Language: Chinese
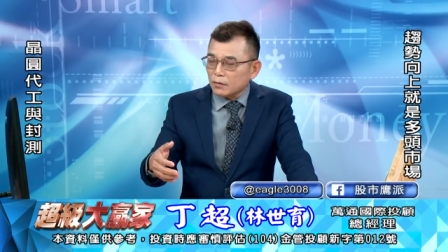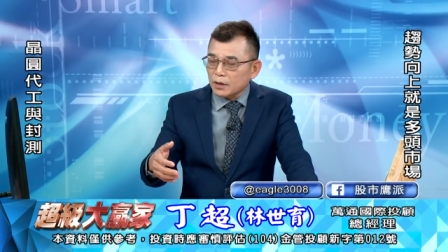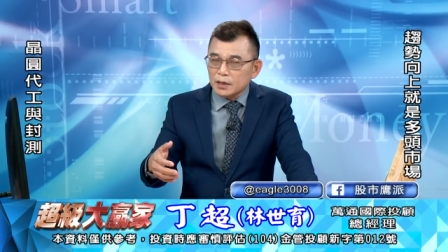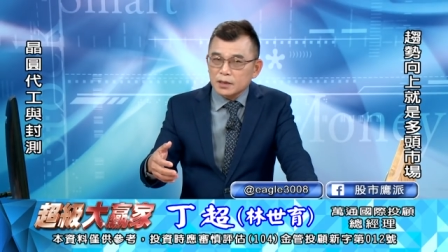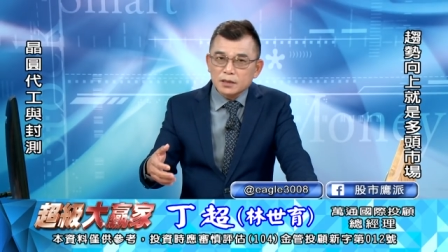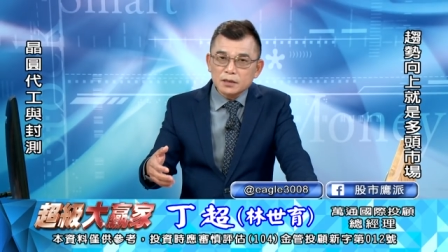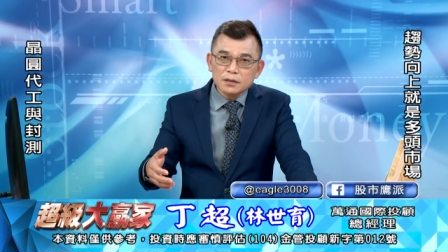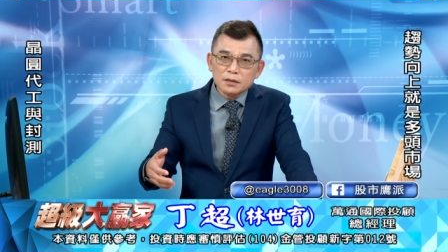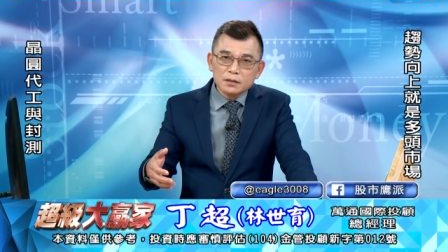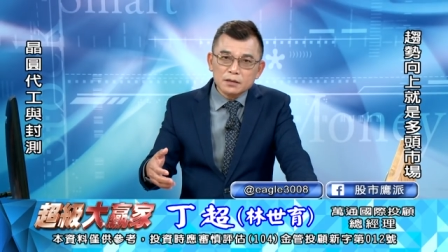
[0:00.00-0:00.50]
外
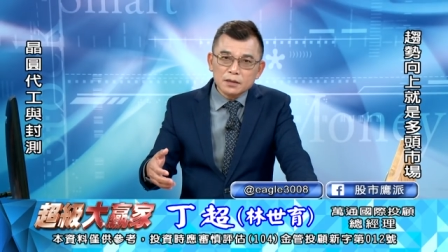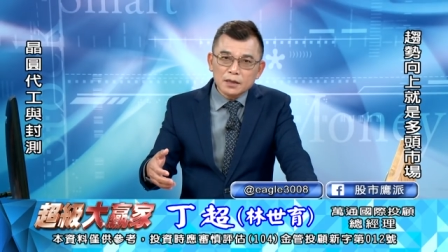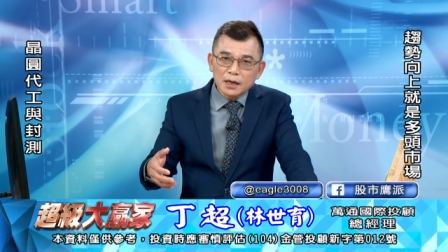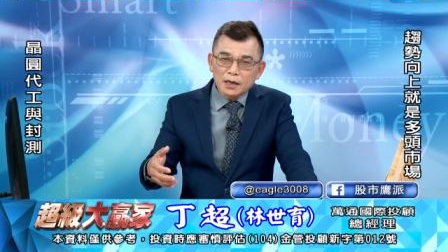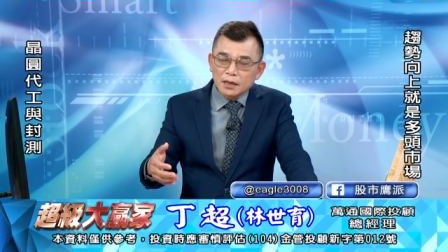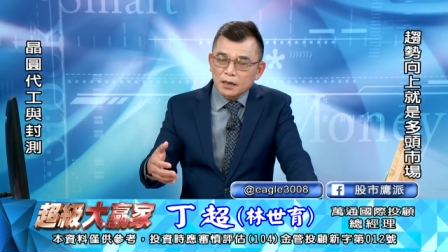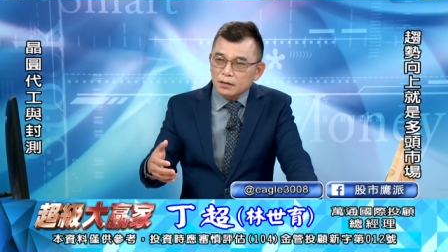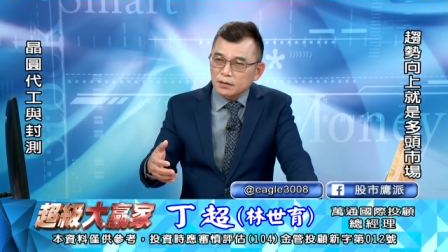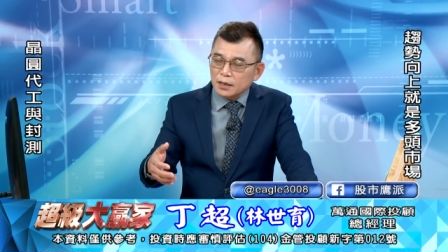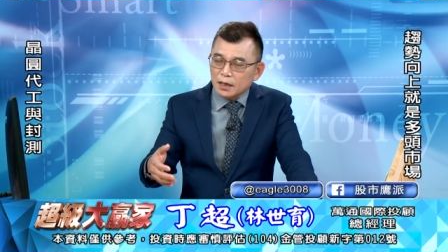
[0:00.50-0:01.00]
资
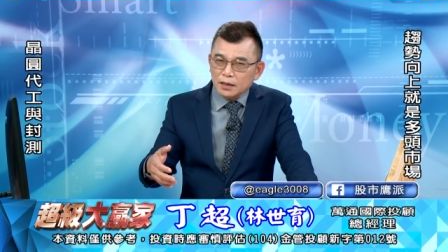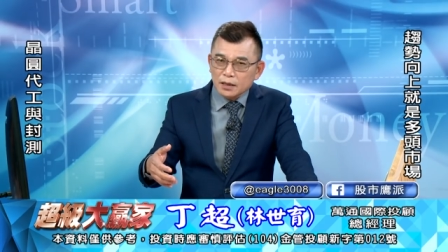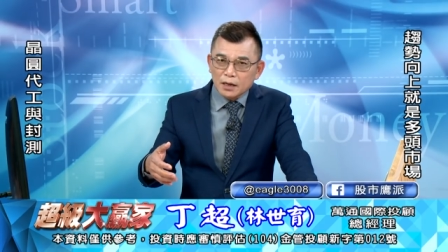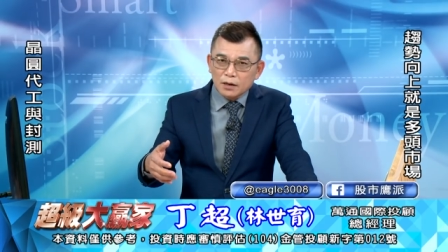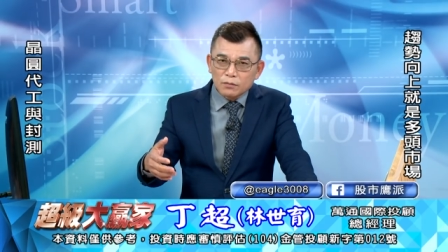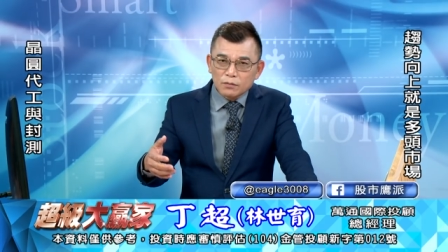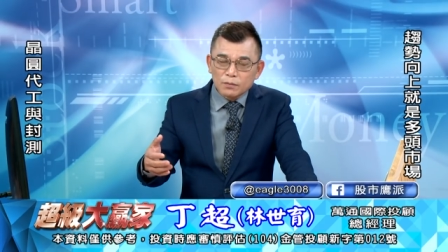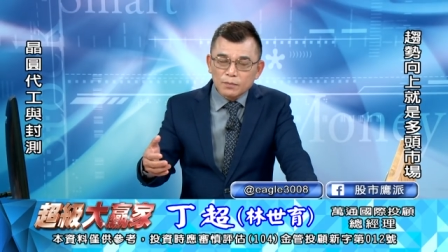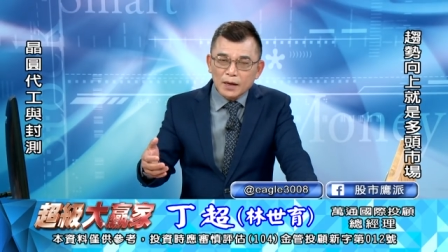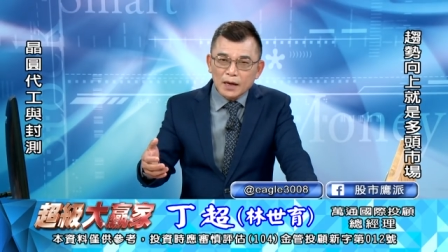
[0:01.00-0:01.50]
看到涨
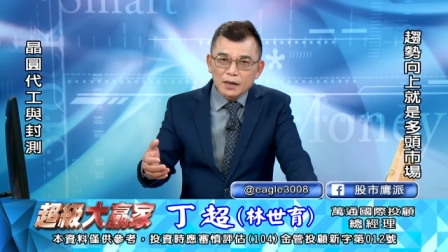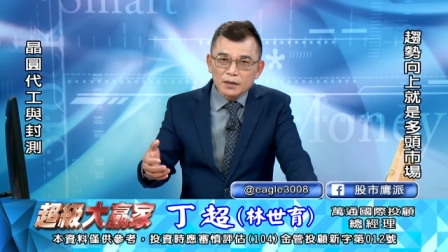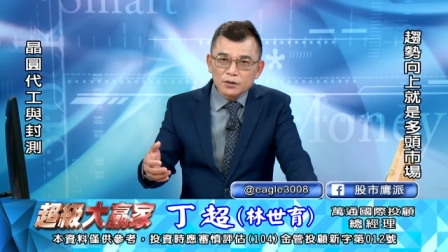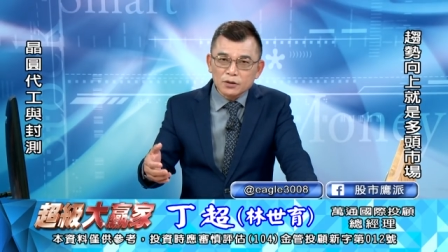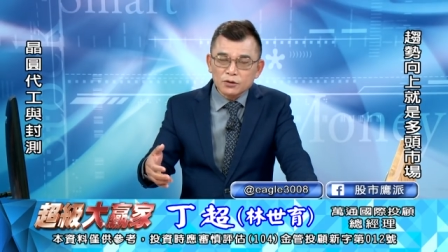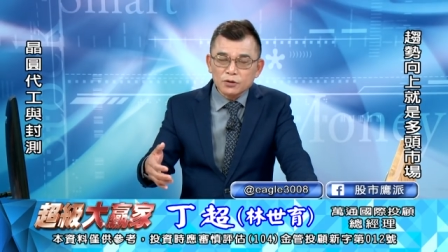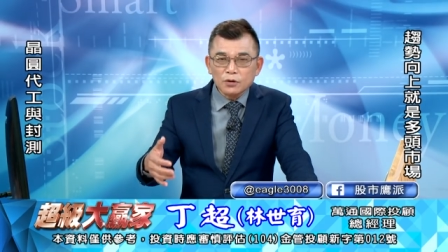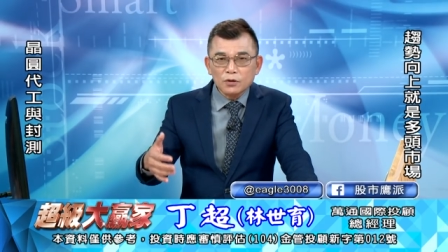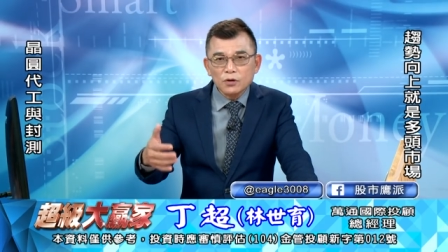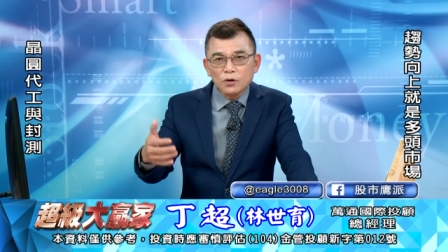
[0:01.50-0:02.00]
到五百
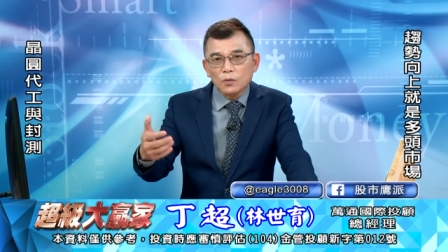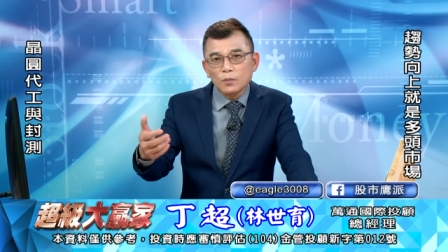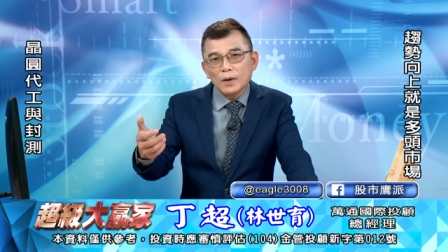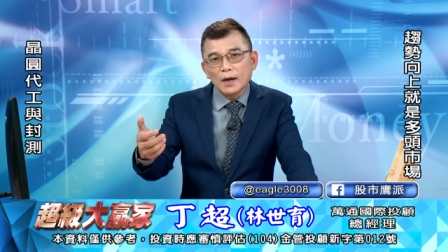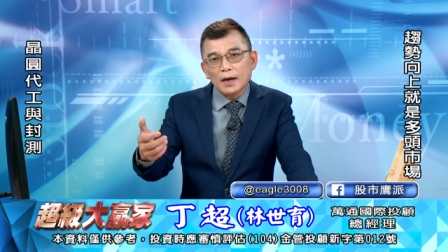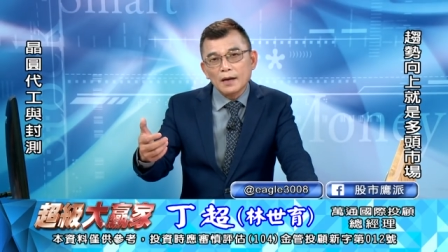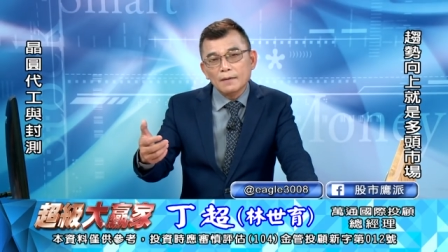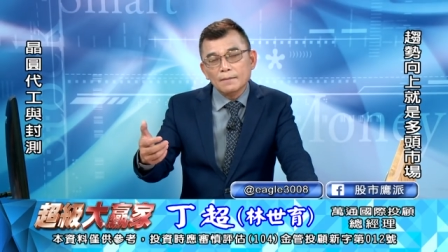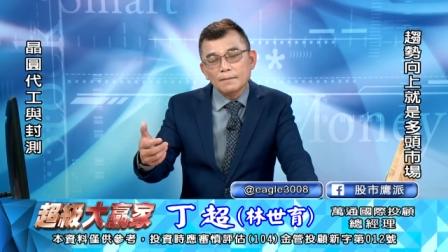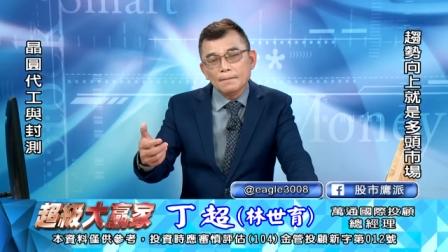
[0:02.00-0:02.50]
就说六
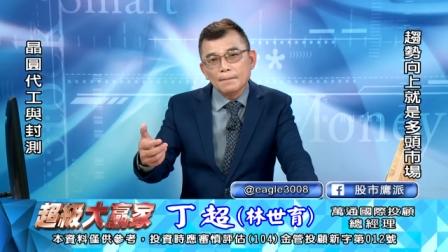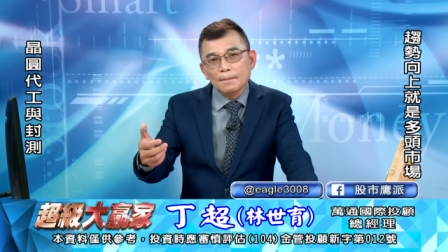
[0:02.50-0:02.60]
百，